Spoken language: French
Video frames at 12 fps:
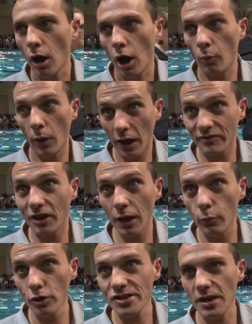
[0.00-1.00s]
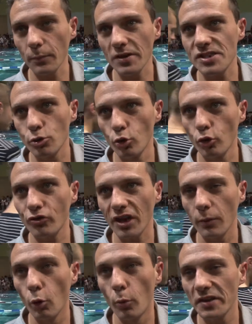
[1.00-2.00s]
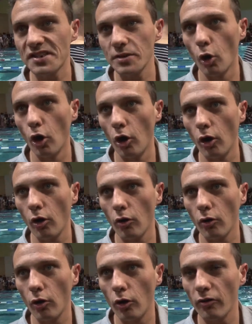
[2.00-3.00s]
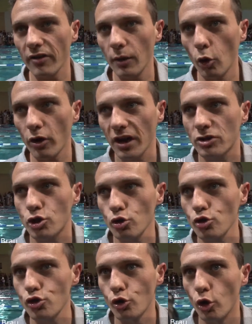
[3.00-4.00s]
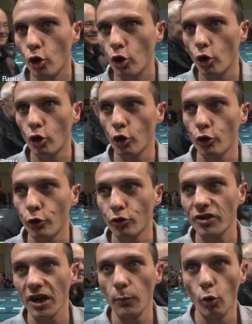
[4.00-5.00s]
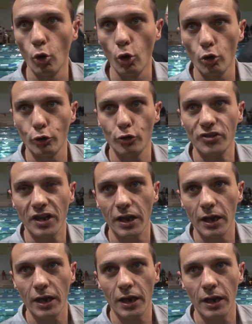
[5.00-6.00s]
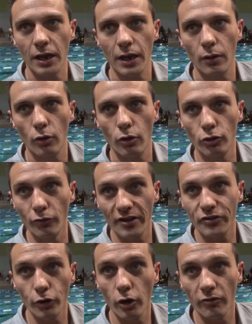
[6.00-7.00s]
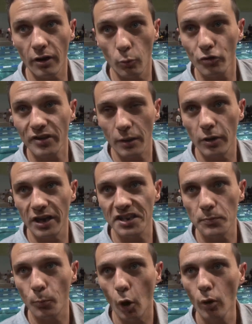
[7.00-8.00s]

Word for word: Eh ben, très bonnes impressions, très beau bâtiment, vraiment quelque chose de, très beau, de très novateur, vraiment très bel équipement.